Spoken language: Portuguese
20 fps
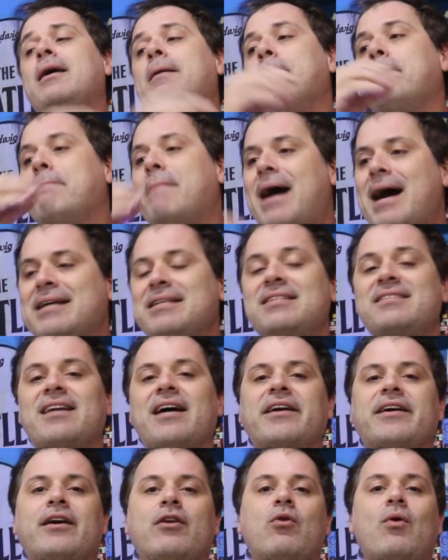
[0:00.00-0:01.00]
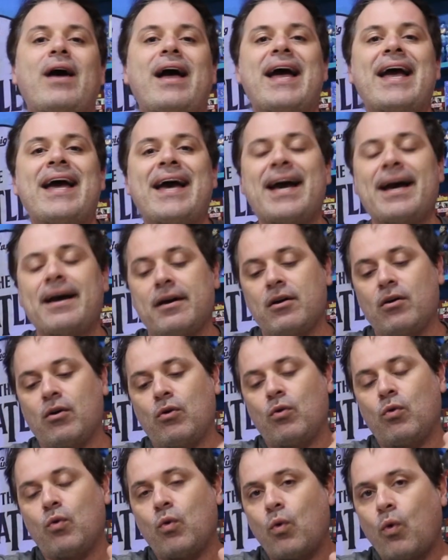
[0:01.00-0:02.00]
Mas Stargirl é
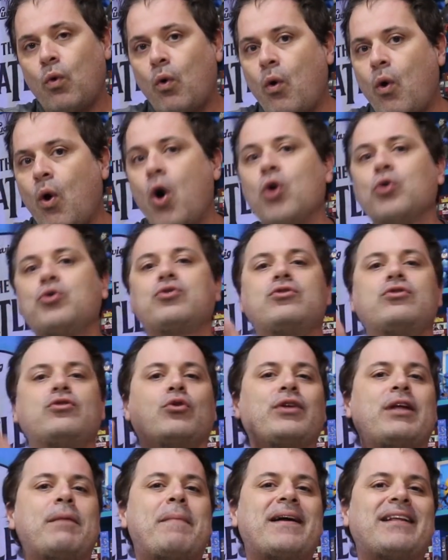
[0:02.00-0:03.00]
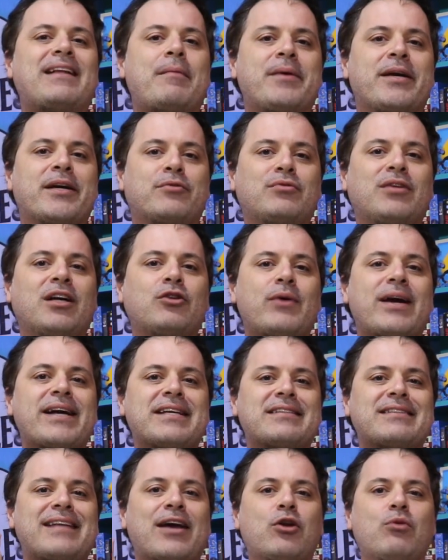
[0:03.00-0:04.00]
outro departamento. Tanto é
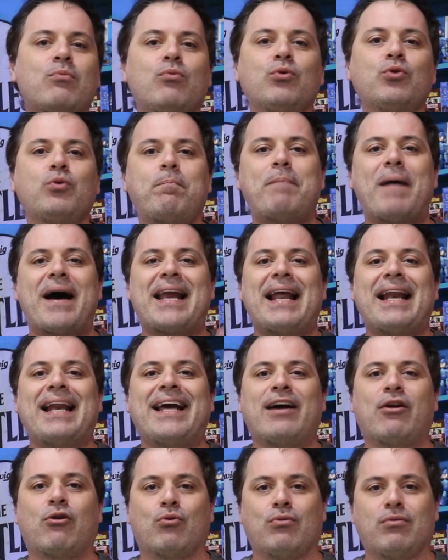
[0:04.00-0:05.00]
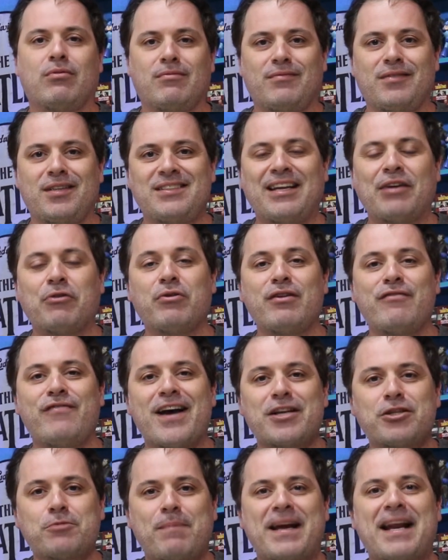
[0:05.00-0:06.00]
que está no mundo paralelo, está no
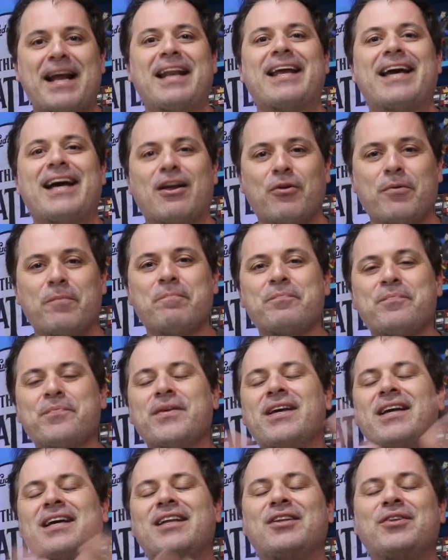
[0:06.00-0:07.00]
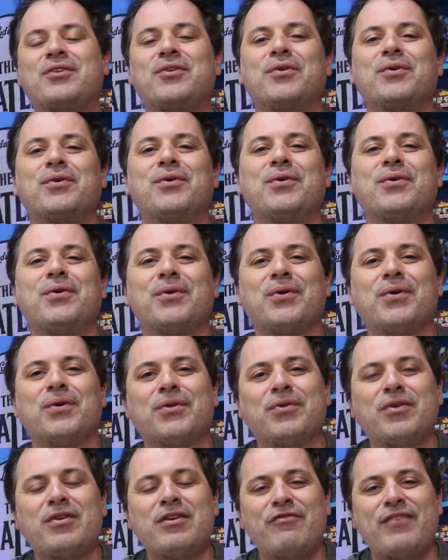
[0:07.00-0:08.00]
universo paralelo
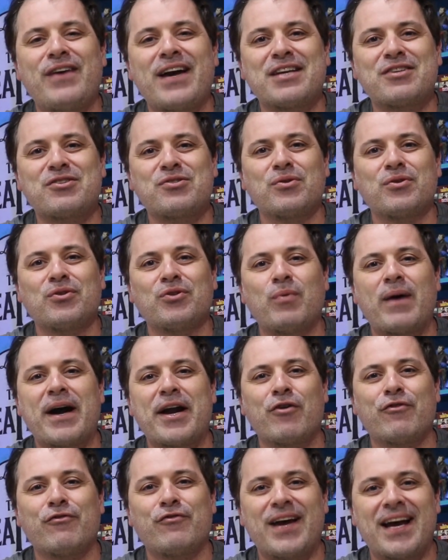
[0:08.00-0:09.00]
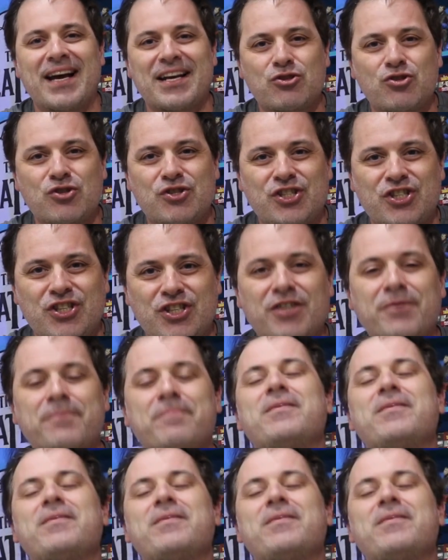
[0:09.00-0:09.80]
do, do universo do Arrowverse.